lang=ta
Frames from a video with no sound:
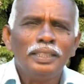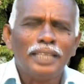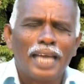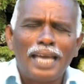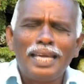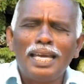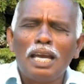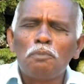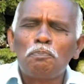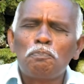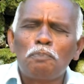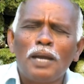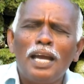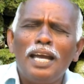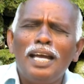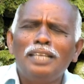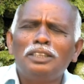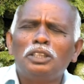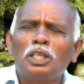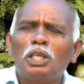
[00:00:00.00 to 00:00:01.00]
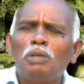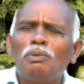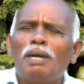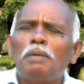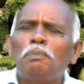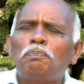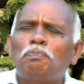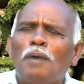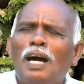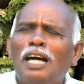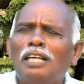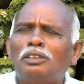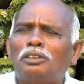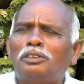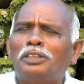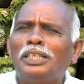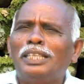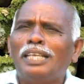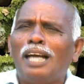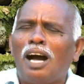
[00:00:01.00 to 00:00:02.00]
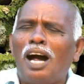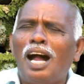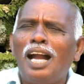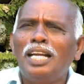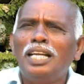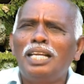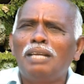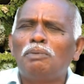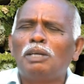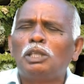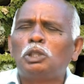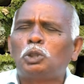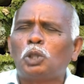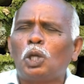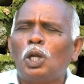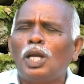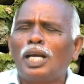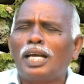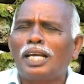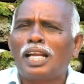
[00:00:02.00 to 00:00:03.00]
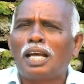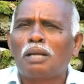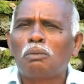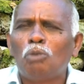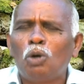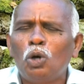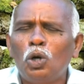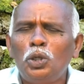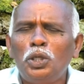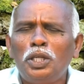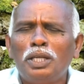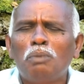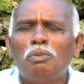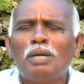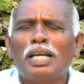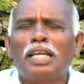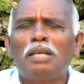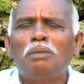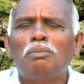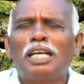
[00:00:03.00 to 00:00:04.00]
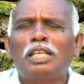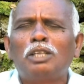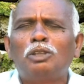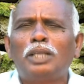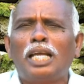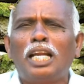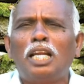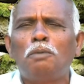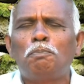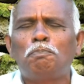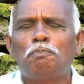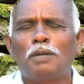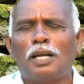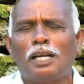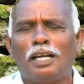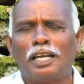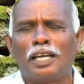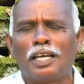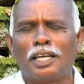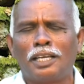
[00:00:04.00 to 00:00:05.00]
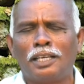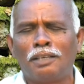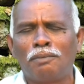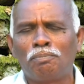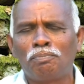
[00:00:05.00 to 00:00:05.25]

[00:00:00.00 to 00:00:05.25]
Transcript: இங்கே பேதுருவை பார்த்து ஆண்டவர் சொல்லுகிறார் மூன்று முறை மறுதளிப்பாய்